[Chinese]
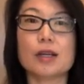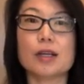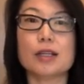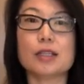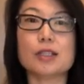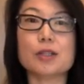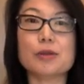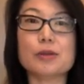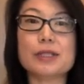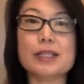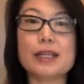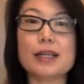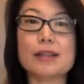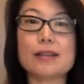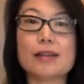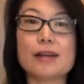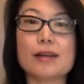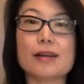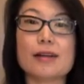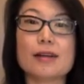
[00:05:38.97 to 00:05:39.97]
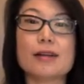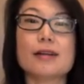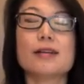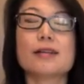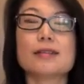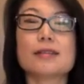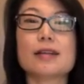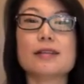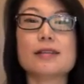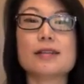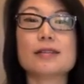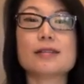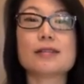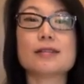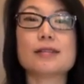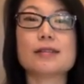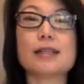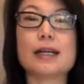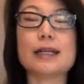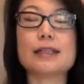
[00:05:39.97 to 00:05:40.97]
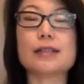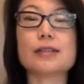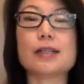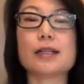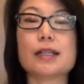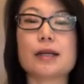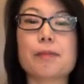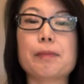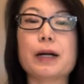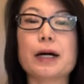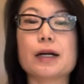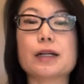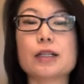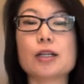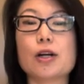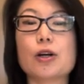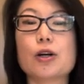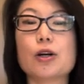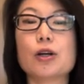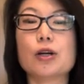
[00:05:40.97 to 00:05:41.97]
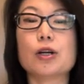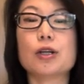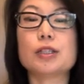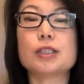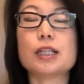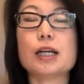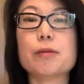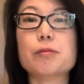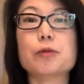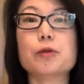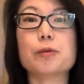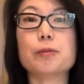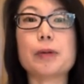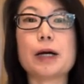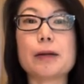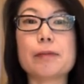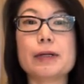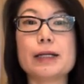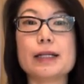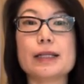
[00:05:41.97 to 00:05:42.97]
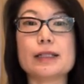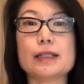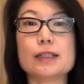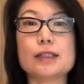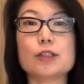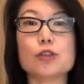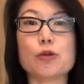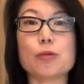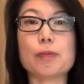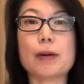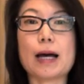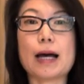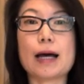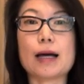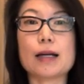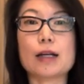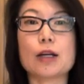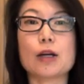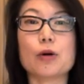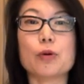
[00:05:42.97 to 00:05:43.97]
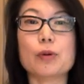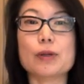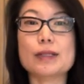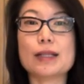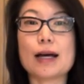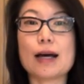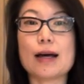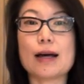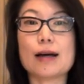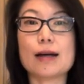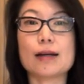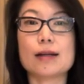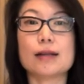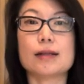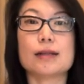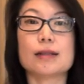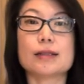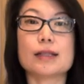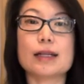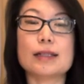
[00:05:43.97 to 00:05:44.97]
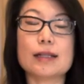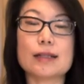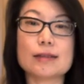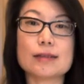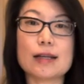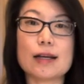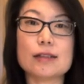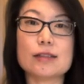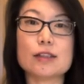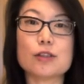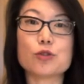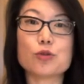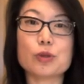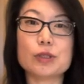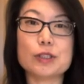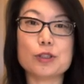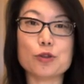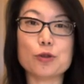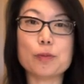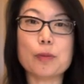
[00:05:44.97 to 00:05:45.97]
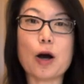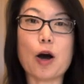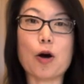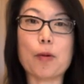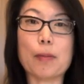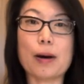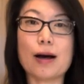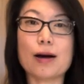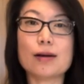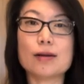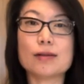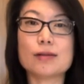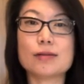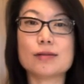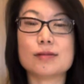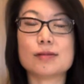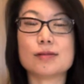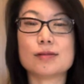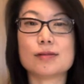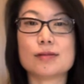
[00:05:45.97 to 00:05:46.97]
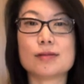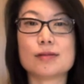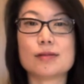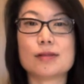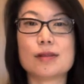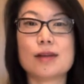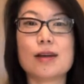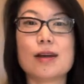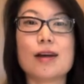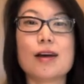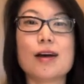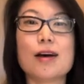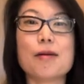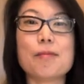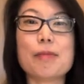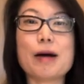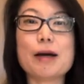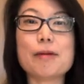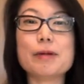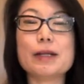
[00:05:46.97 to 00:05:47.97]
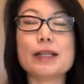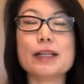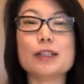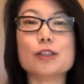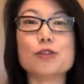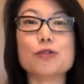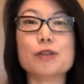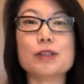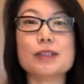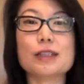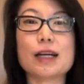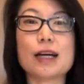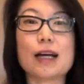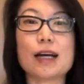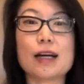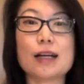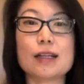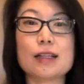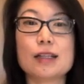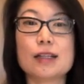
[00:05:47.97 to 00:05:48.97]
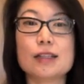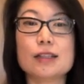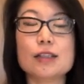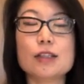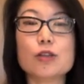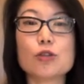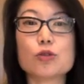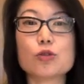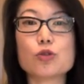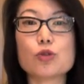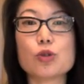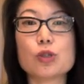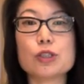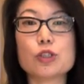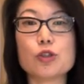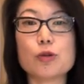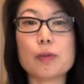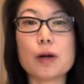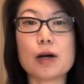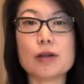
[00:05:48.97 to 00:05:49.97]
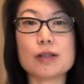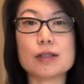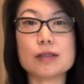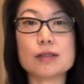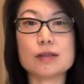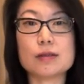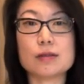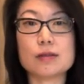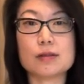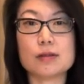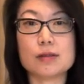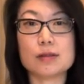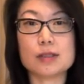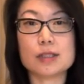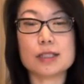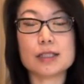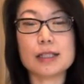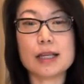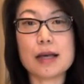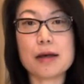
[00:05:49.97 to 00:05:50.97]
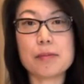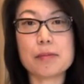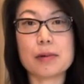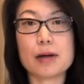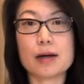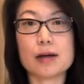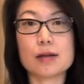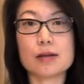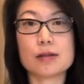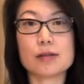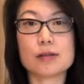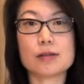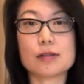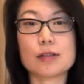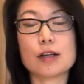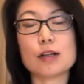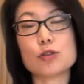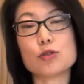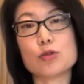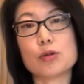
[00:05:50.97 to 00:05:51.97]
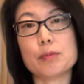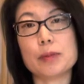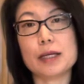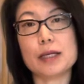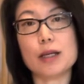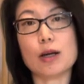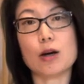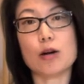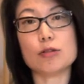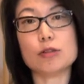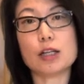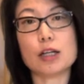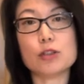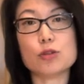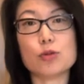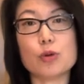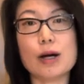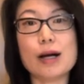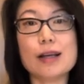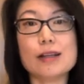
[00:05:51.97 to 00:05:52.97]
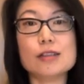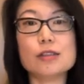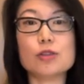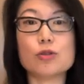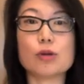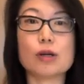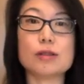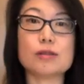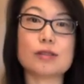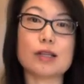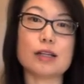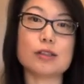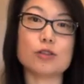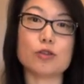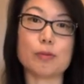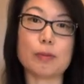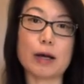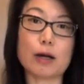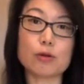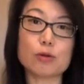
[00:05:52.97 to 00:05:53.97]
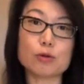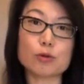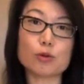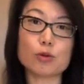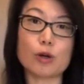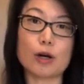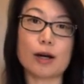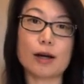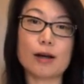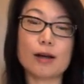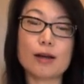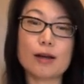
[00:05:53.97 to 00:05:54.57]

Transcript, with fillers: 有天呢，桑德斯来到他的朋友山姆巴比里的酒吧，问他他能在这儿做酒保吗？巴比里就问他，你有做酒保的经验吗？他说没有，但是我很喜欢在酒吧工作。